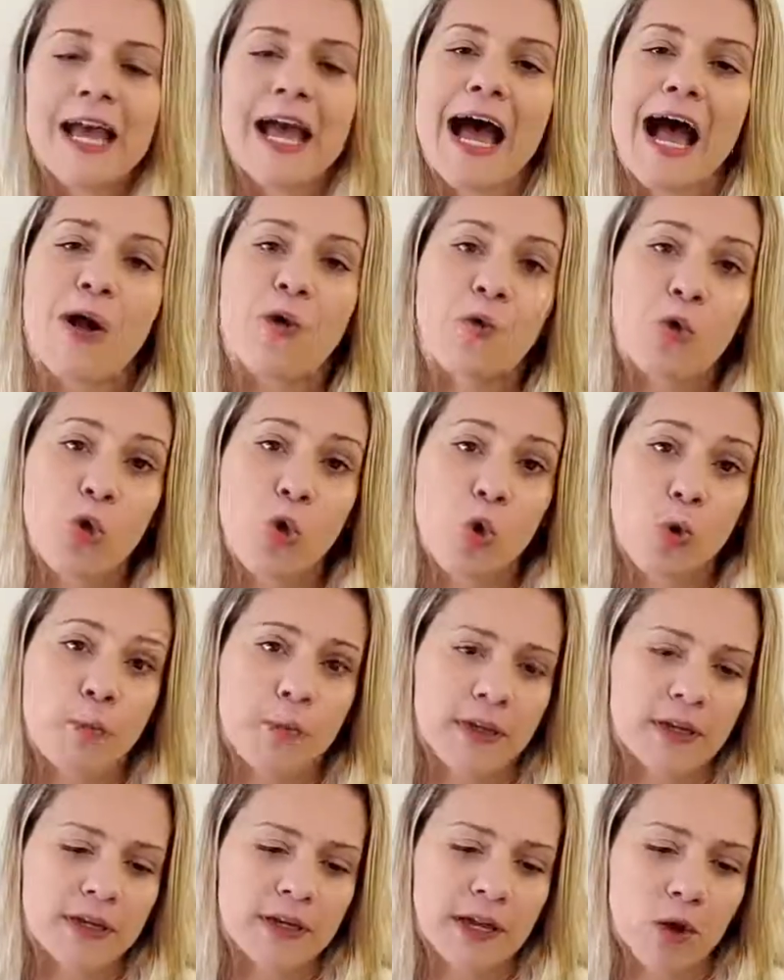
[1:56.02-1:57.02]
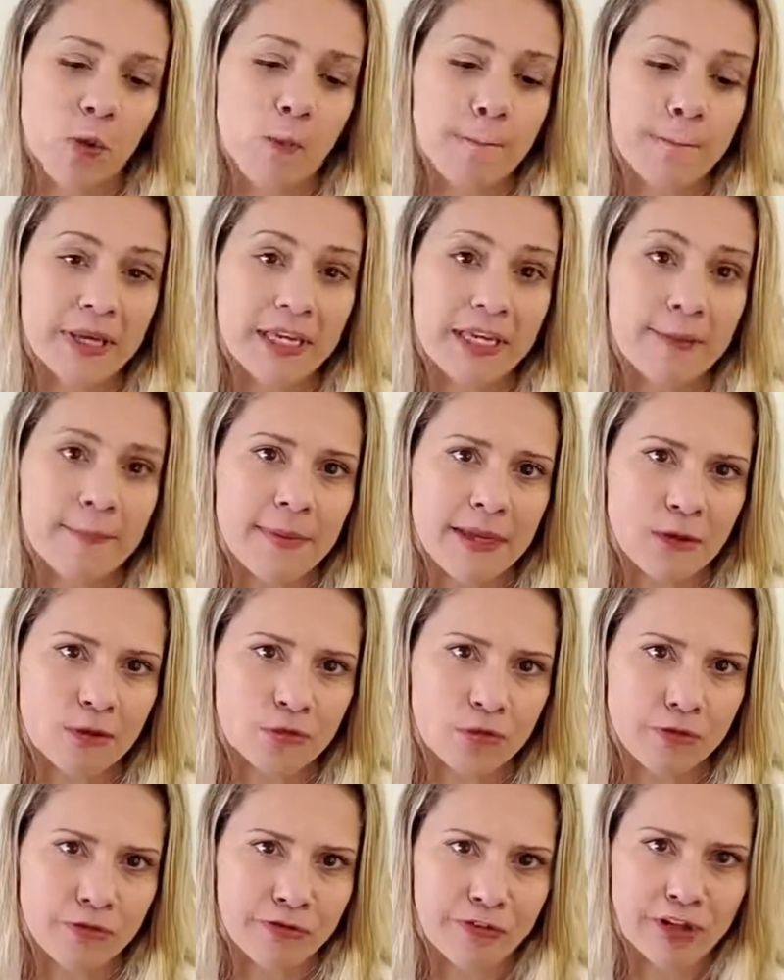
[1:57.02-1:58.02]
A curcumina é um
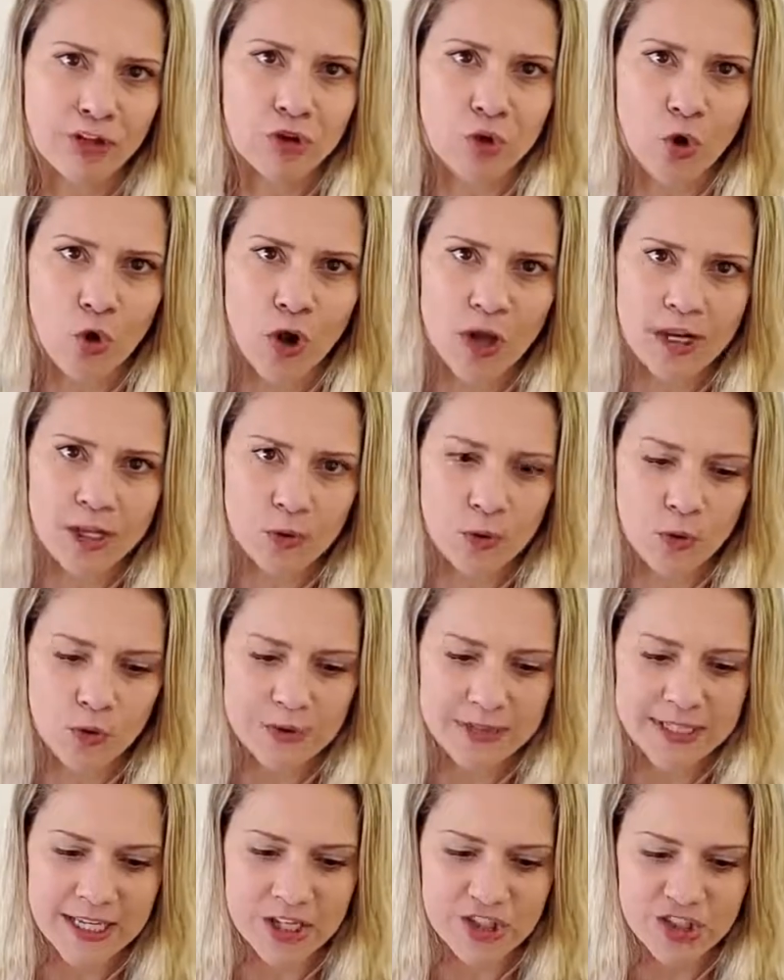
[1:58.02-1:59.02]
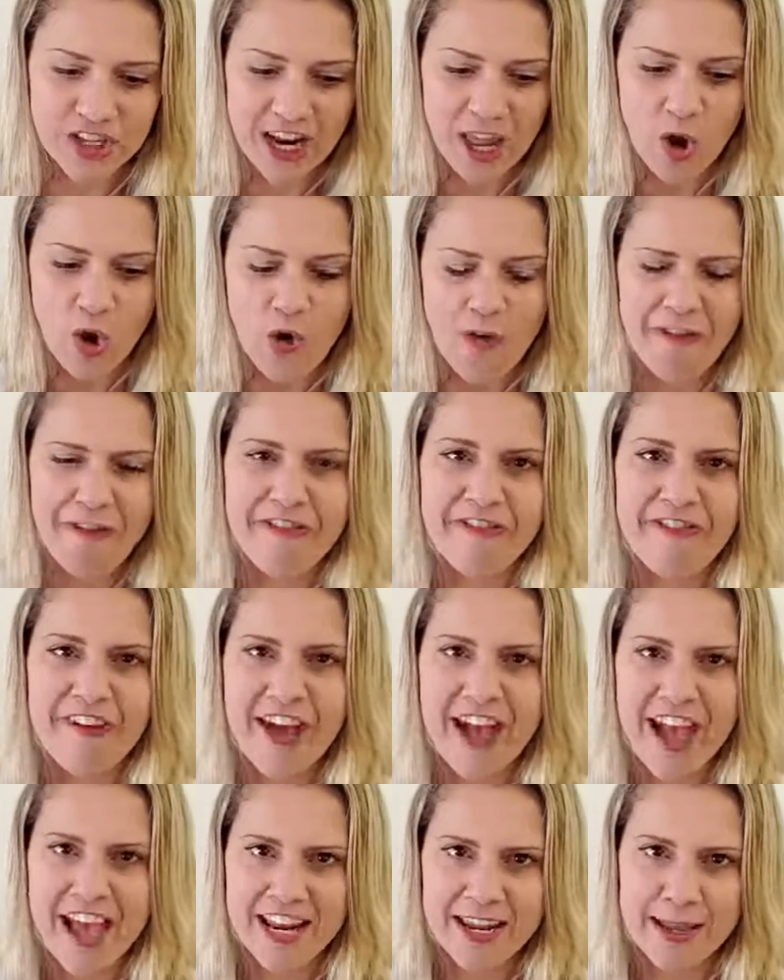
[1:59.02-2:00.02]
pigmento fenólico, ou seja, ela
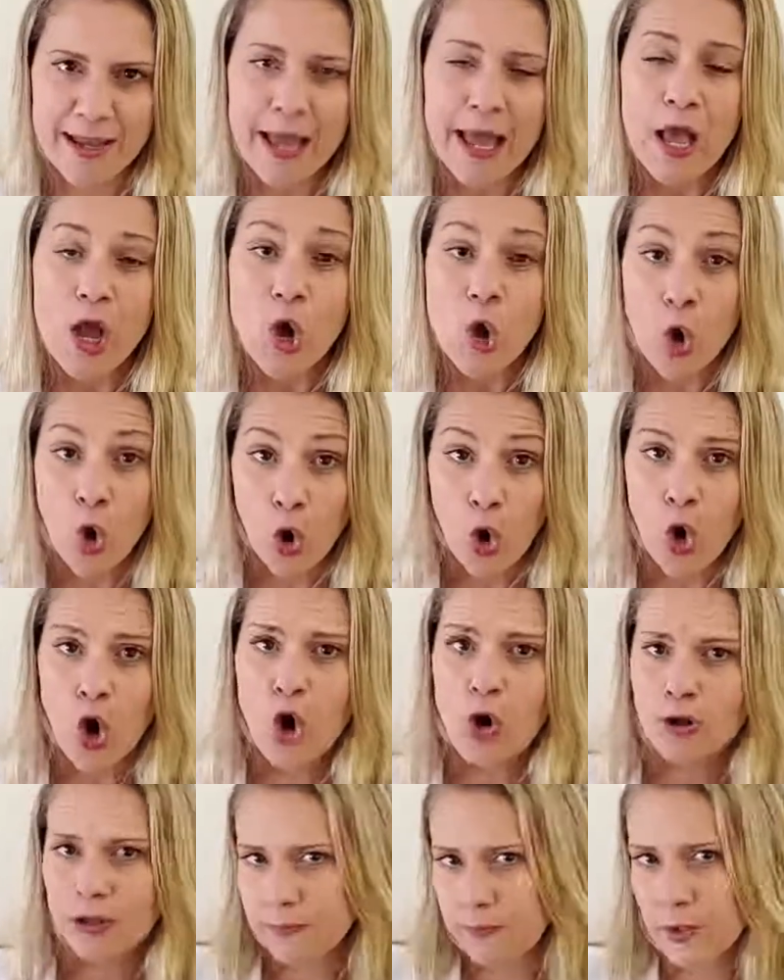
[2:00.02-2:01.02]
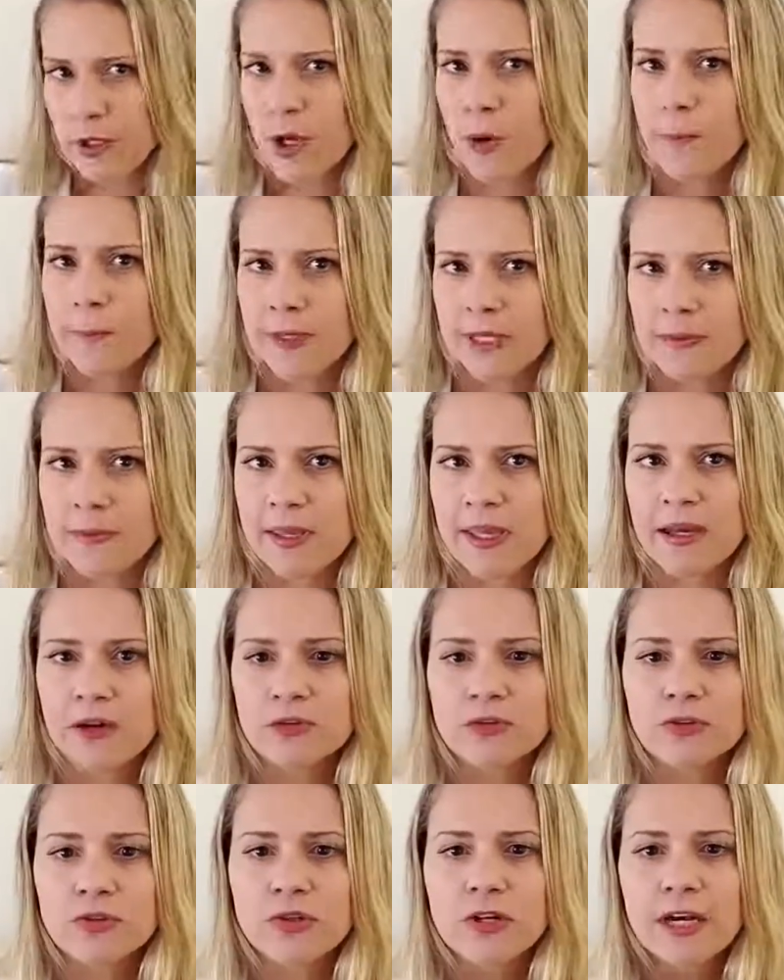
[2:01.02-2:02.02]
confere cor, porque é um
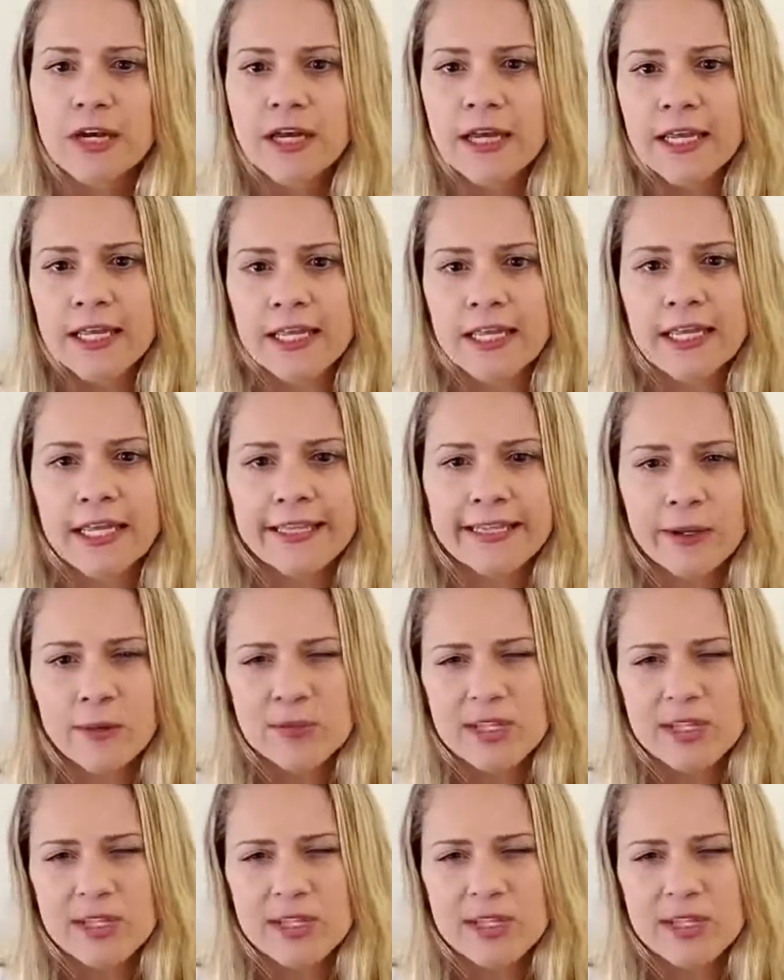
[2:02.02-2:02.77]
pigmento, e tem